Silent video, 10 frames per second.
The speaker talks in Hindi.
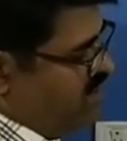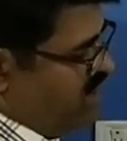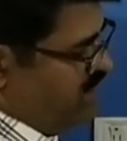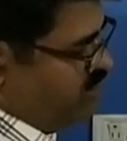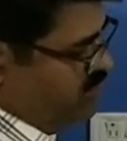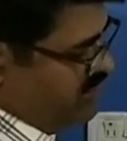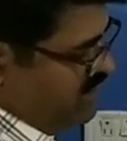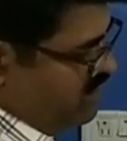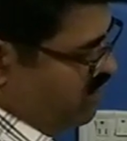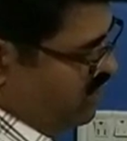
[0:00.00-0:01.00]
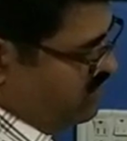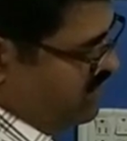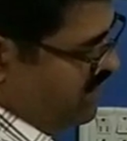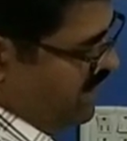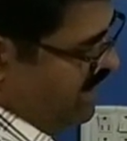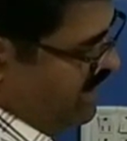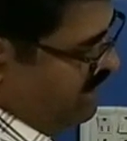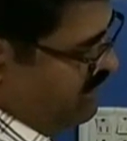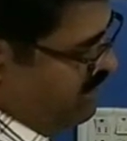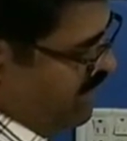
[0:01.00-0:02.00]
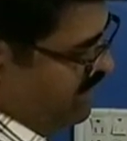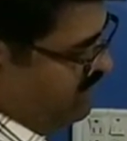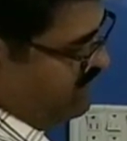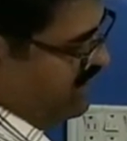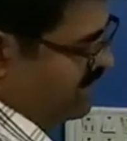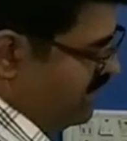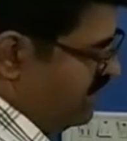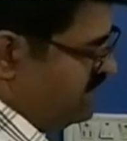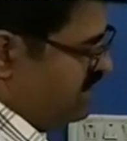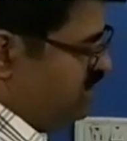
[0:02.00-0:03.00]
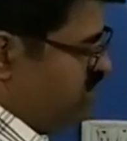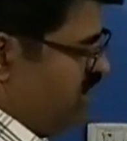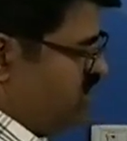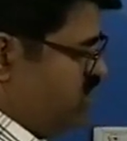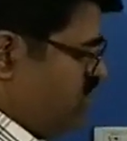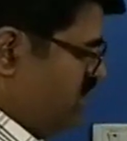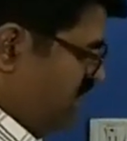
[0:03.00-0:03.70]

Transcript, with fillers: और आपको पता है कॉस के एंगल में माइनस नहीं लिखते तो ये छोड़